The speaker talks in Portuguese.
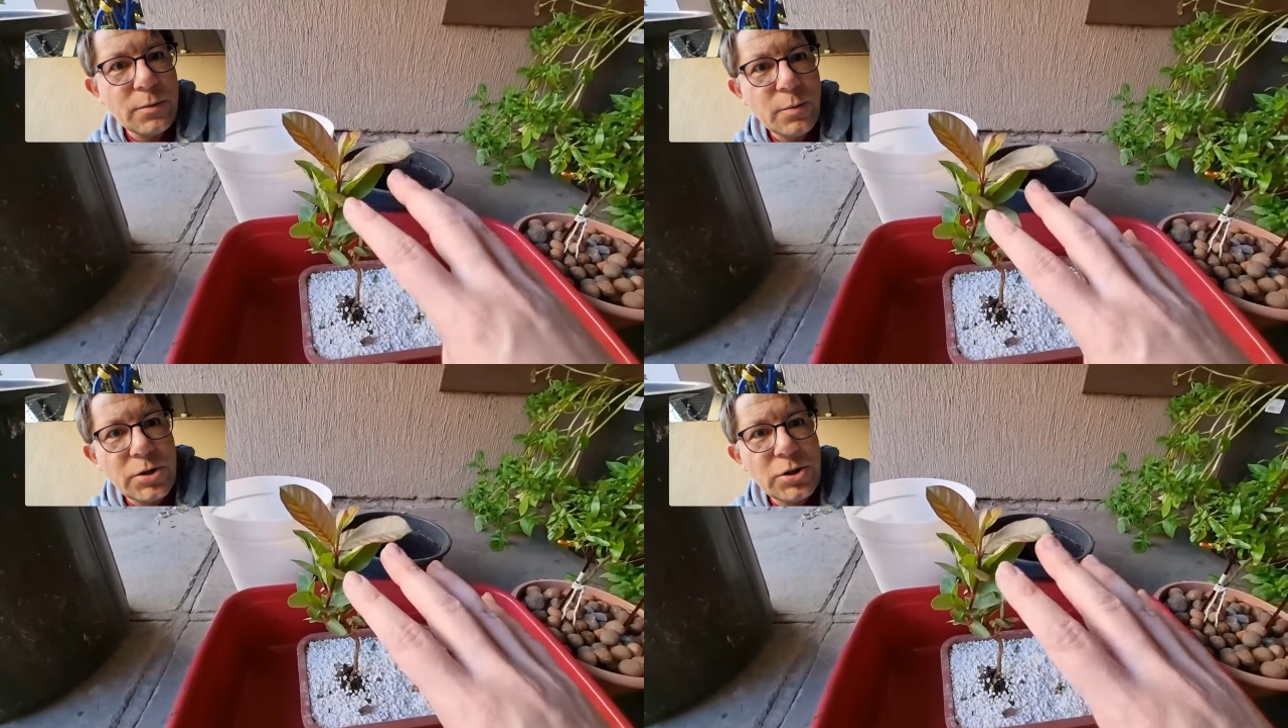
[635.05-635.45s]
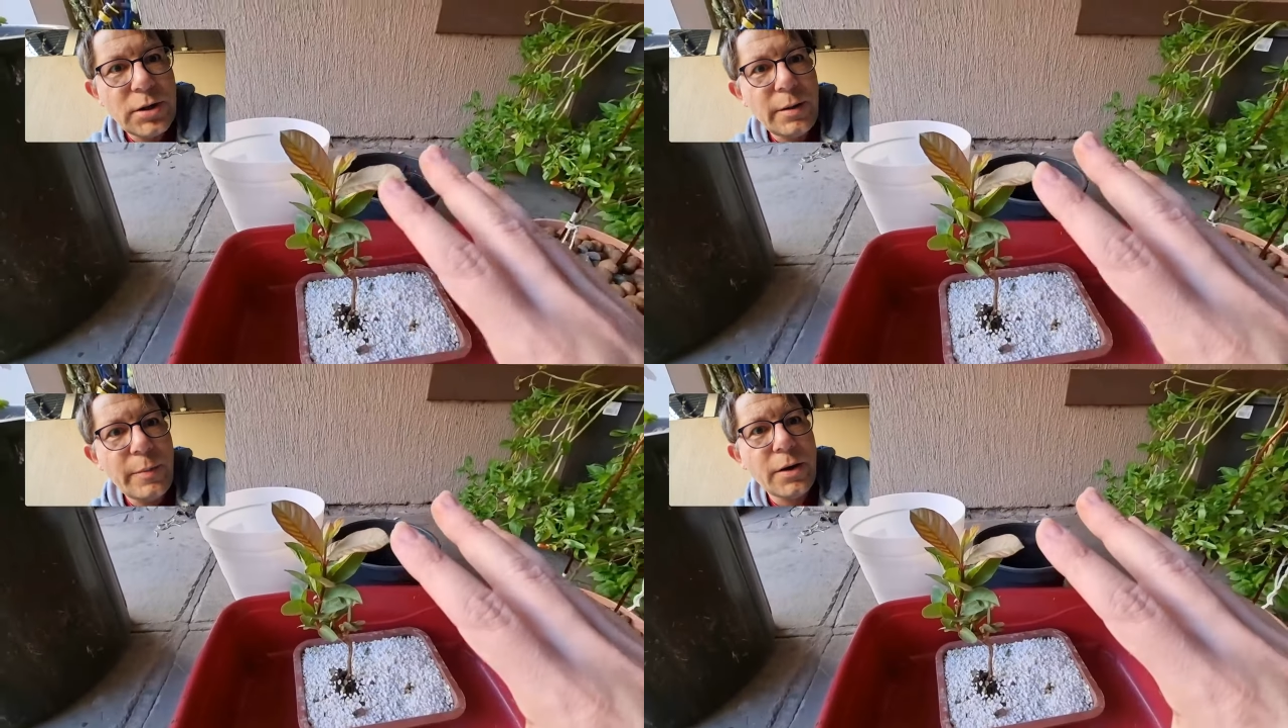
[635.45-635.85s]
Imagine
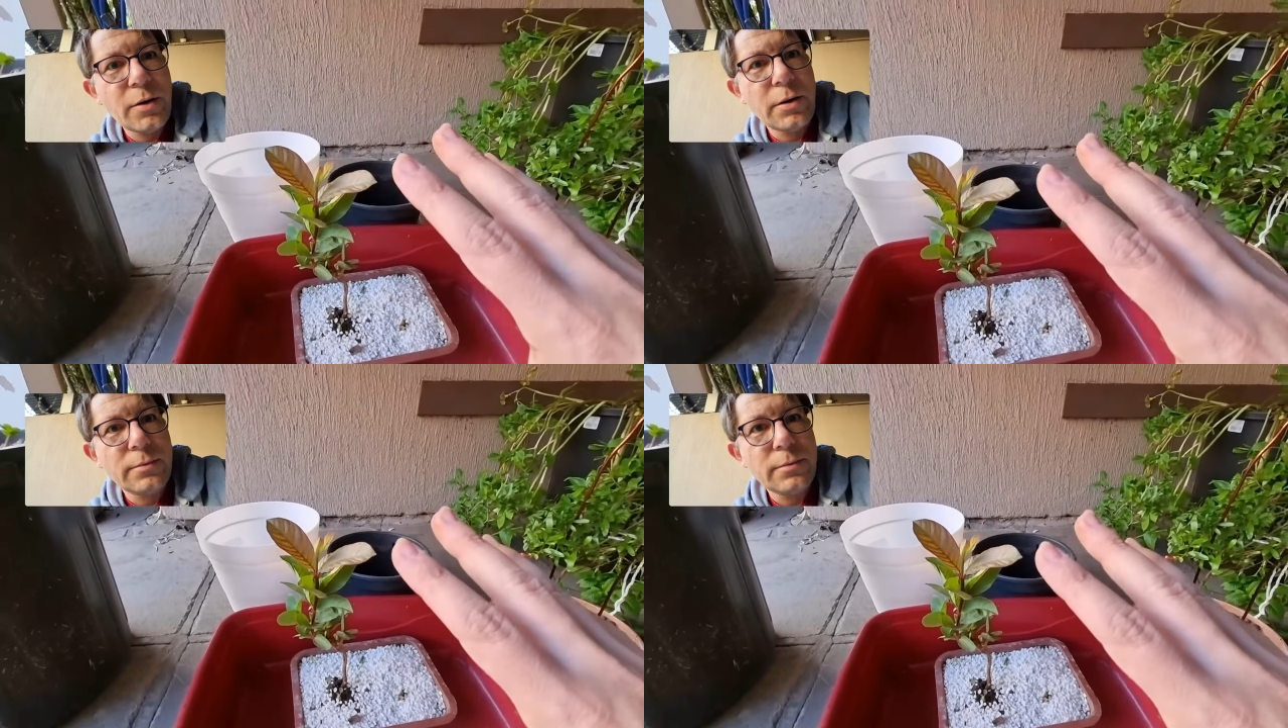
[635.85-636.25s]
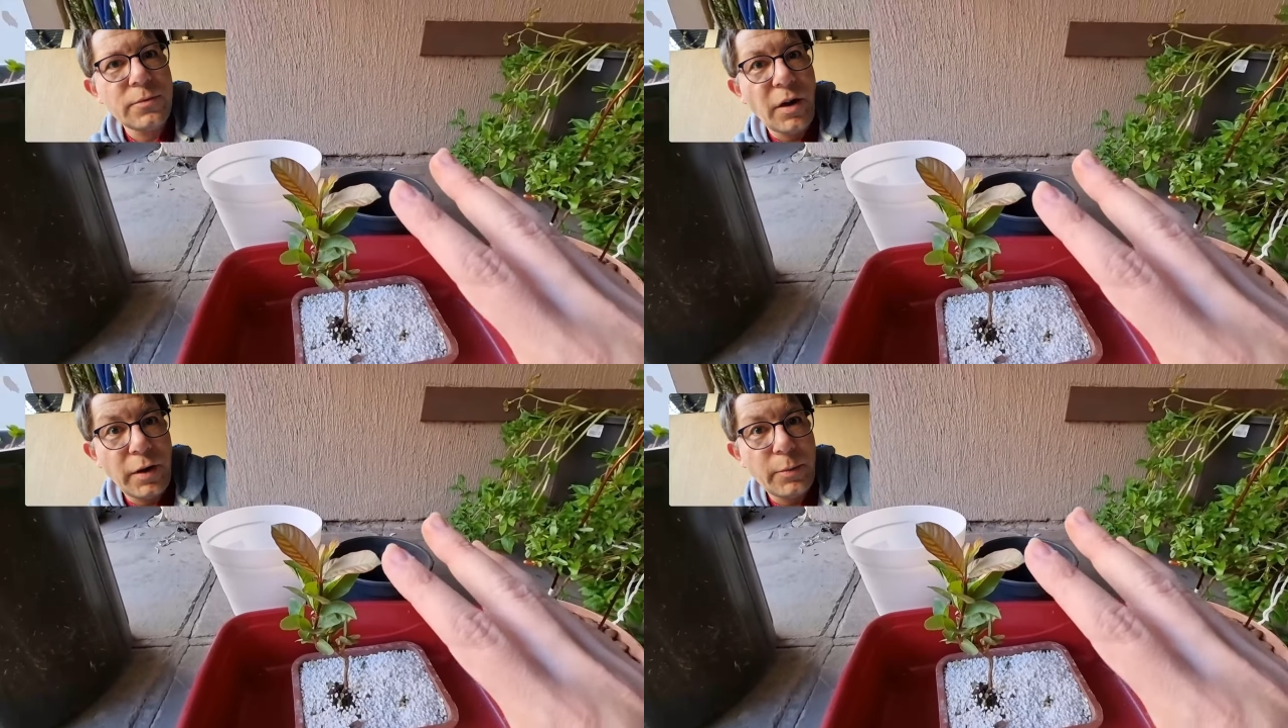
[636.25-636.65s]
ela maior,
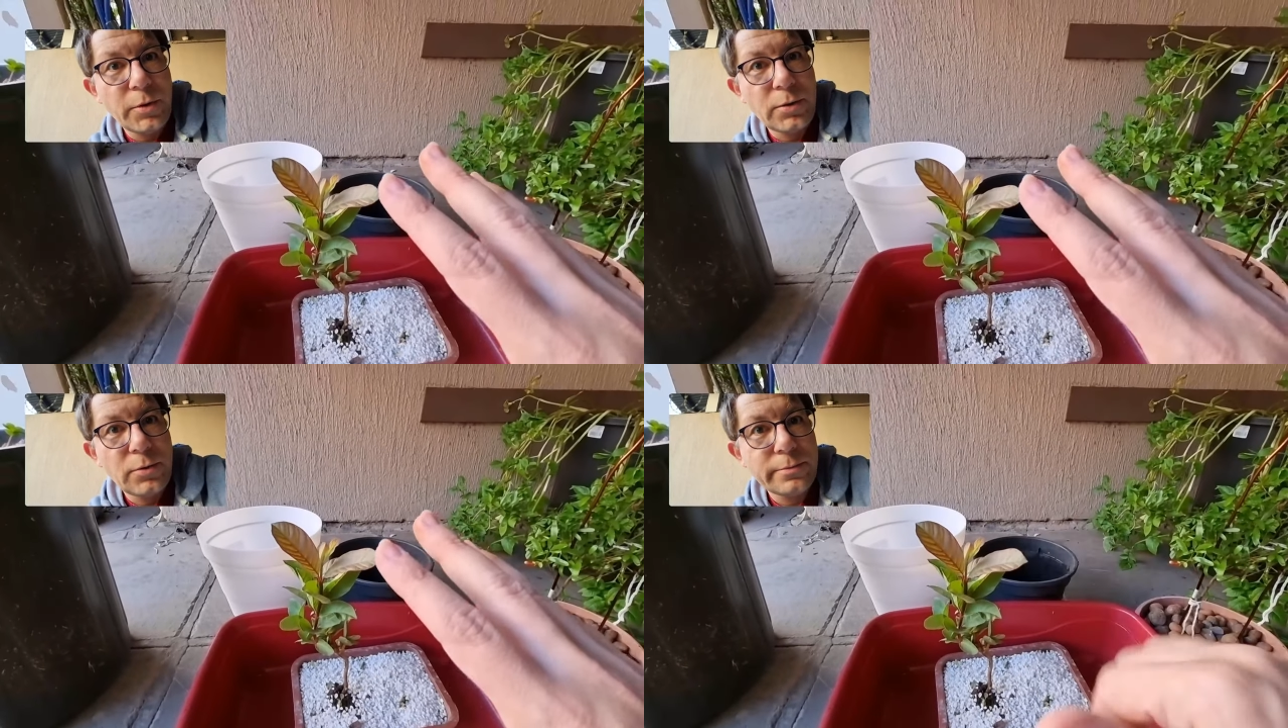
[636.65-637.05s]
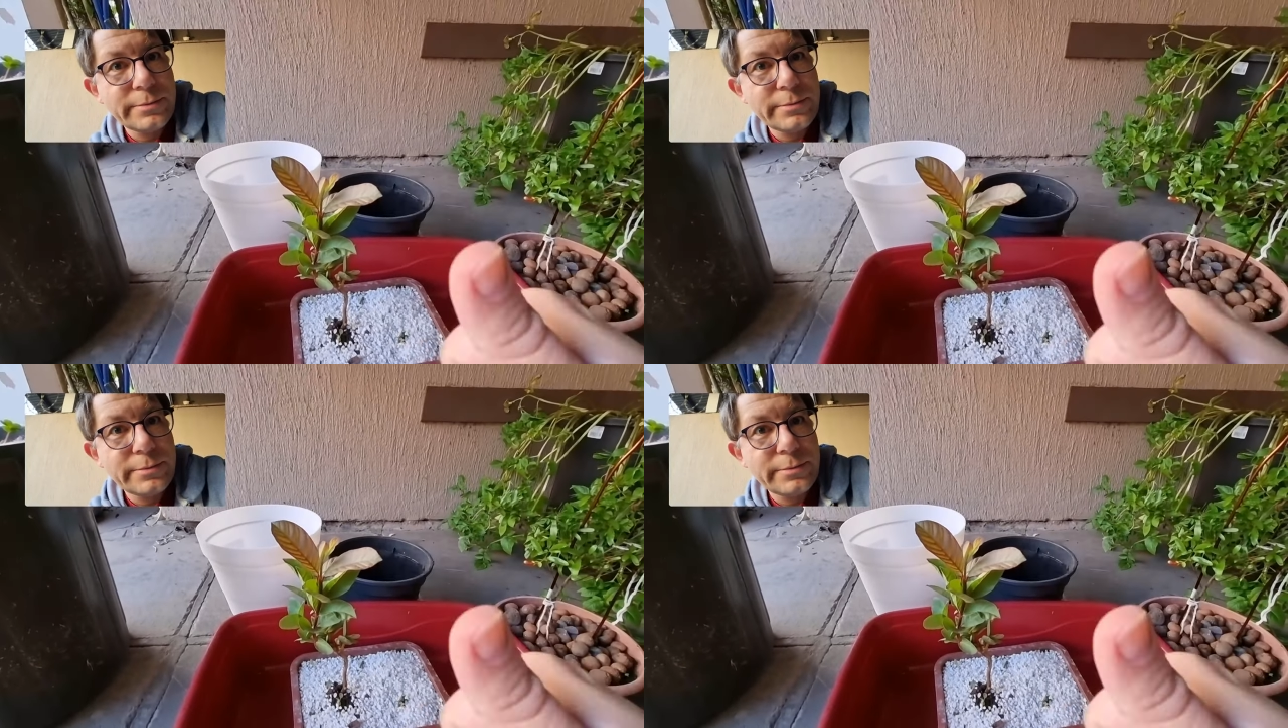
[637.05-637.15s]
para ficar bonito?